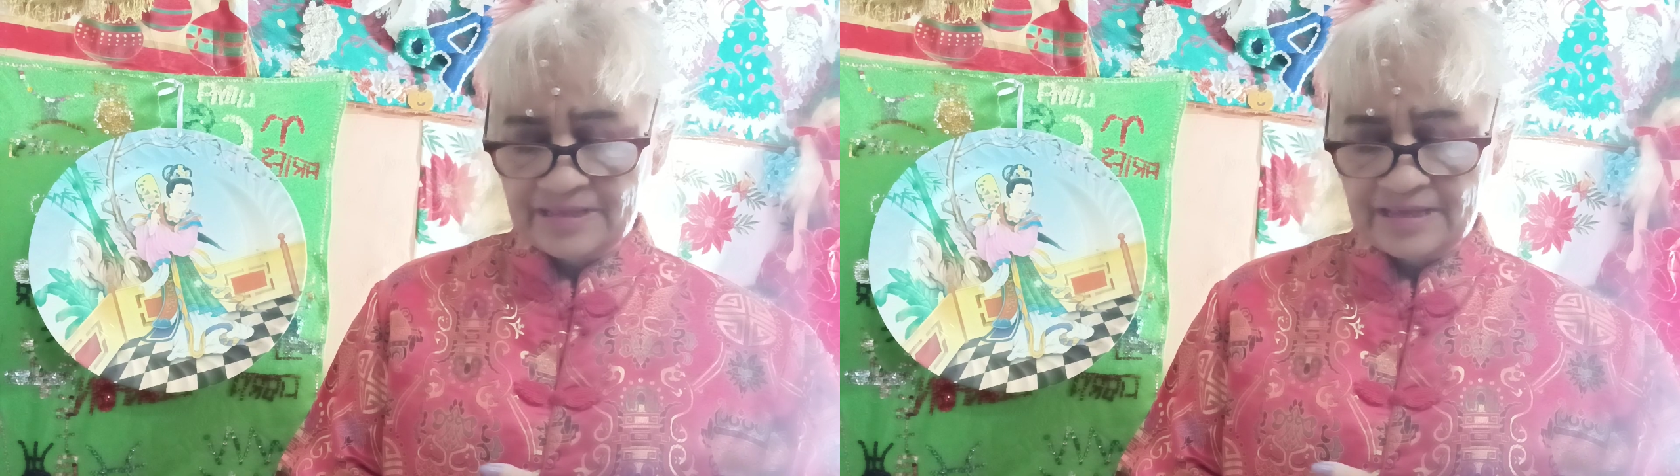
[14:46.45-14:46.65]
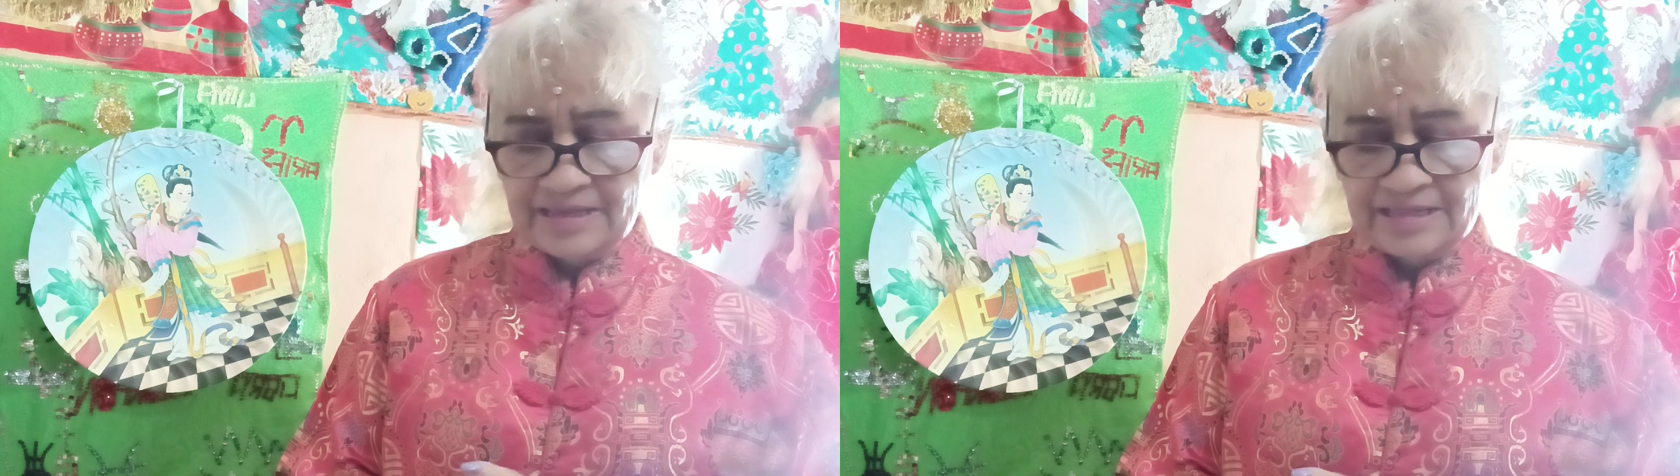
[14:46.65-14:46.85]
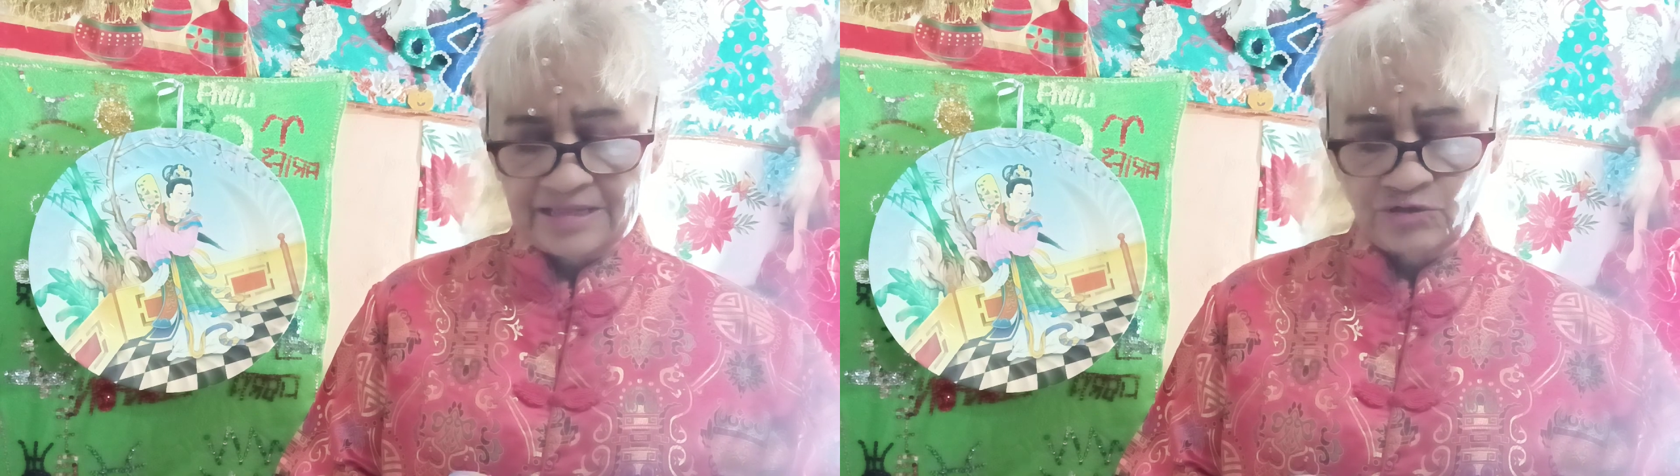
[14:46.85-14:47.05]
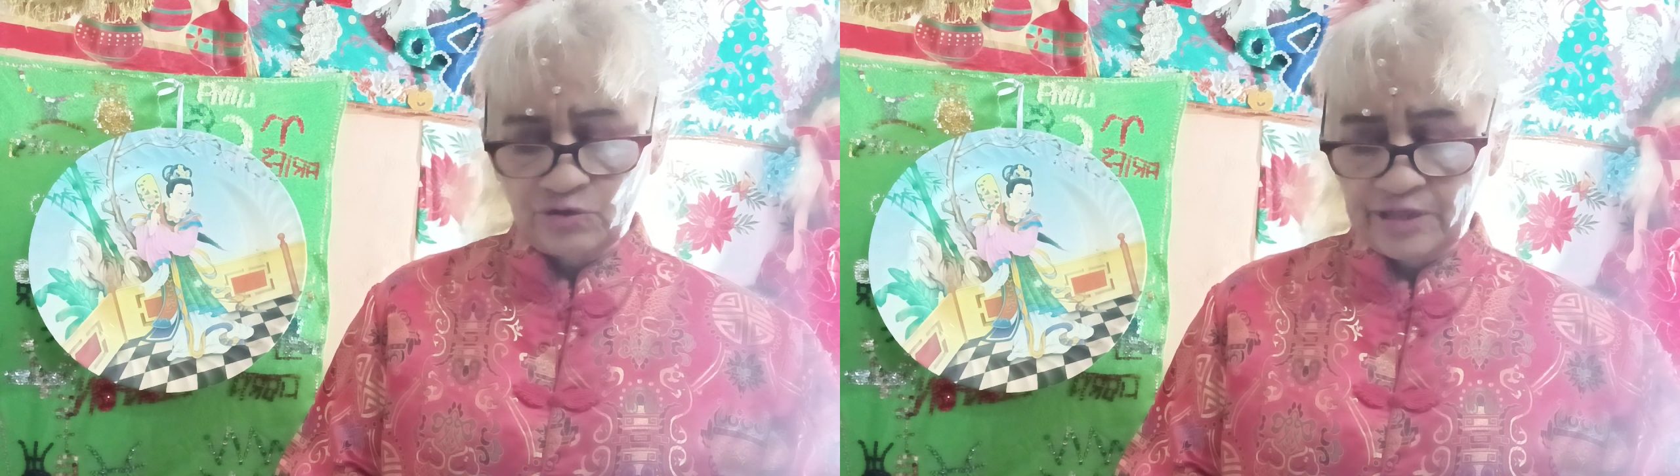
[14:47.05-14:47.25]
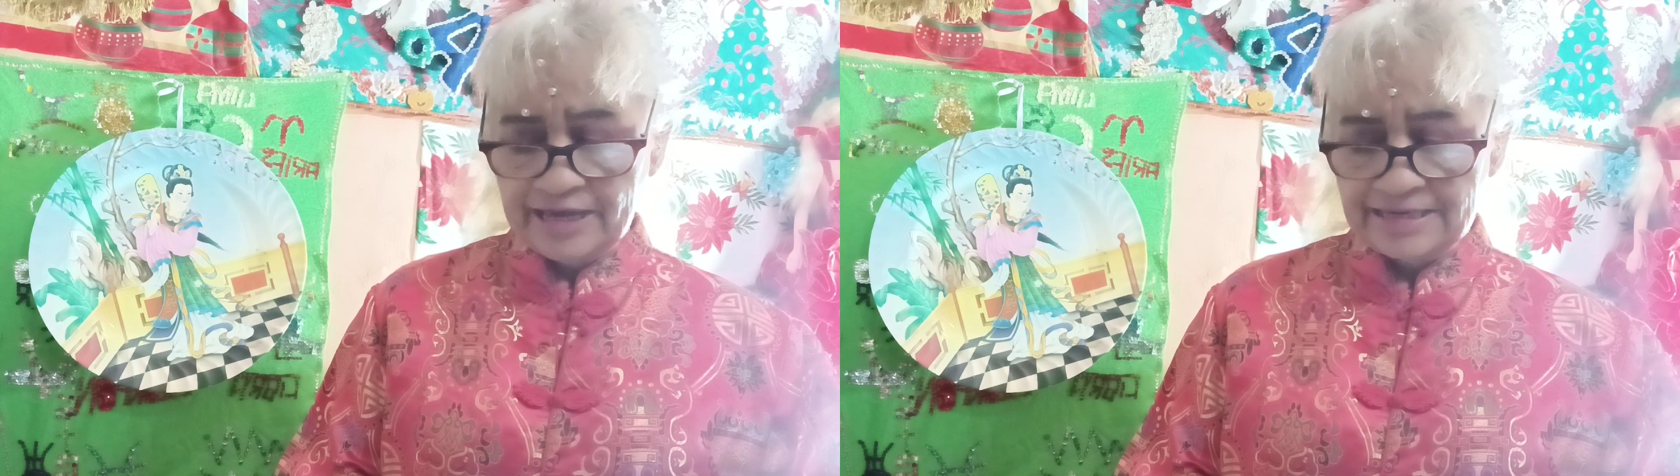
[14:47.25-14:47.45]
eh,
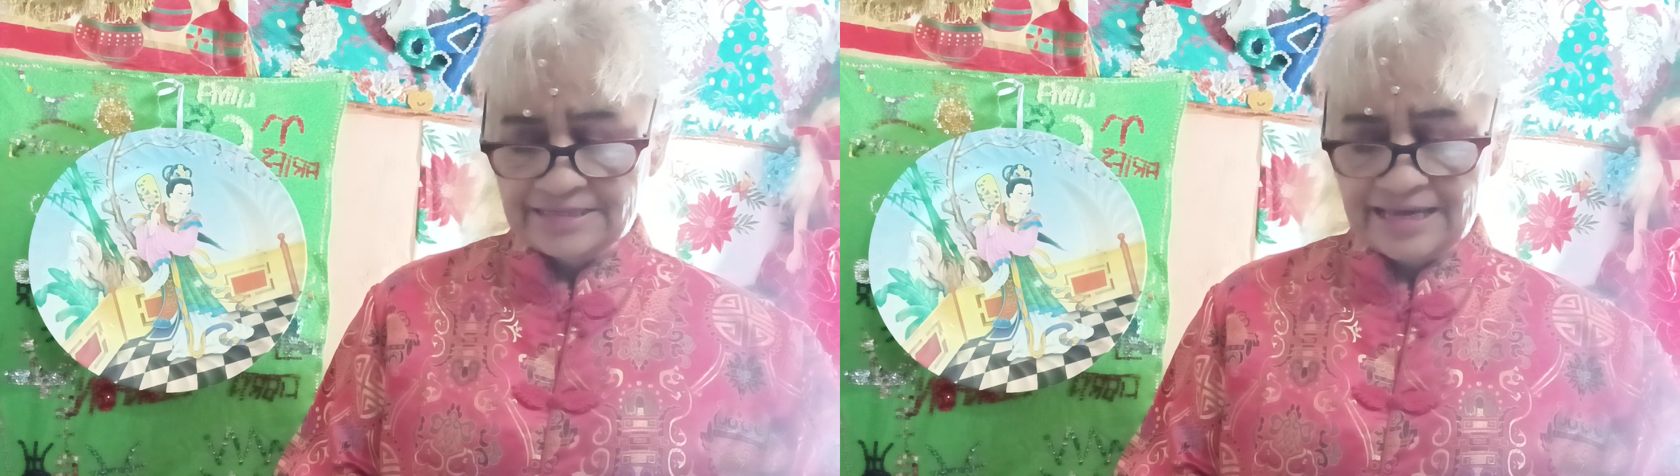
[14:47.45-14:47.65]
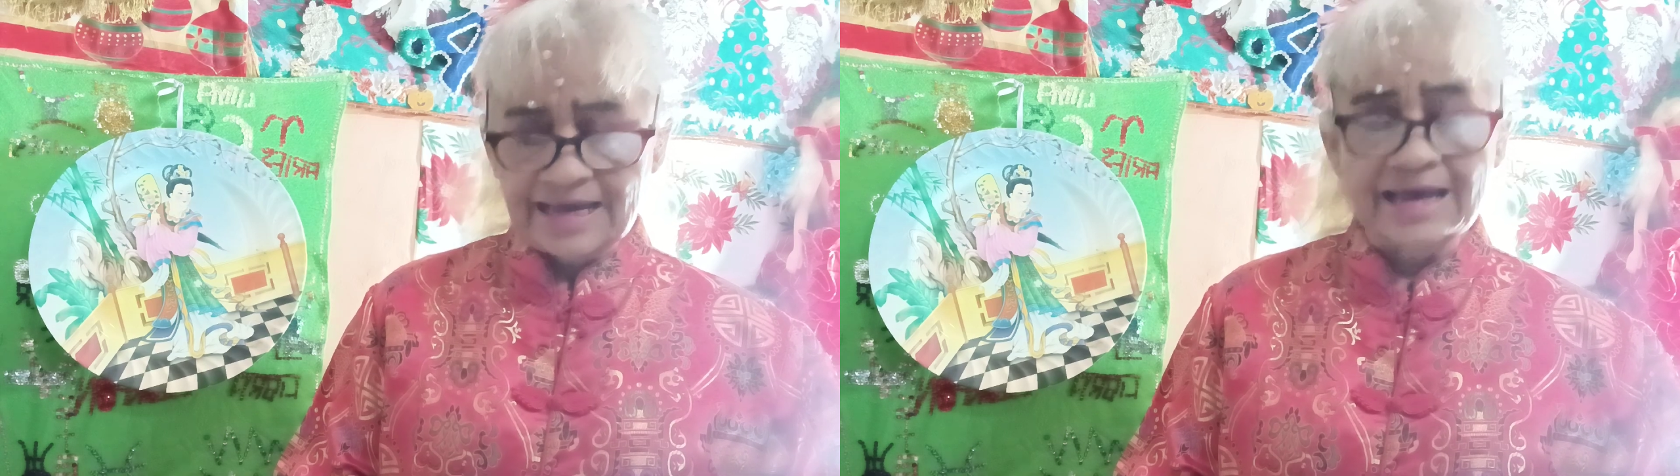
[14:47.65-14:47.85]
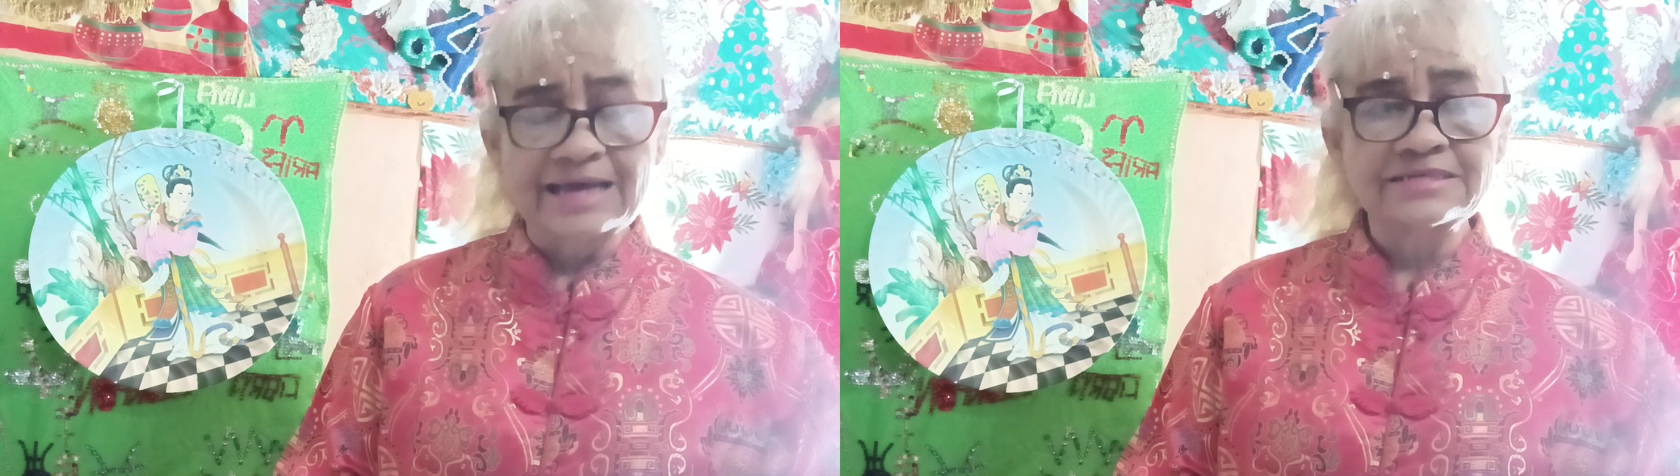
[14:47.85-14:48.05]
toda esa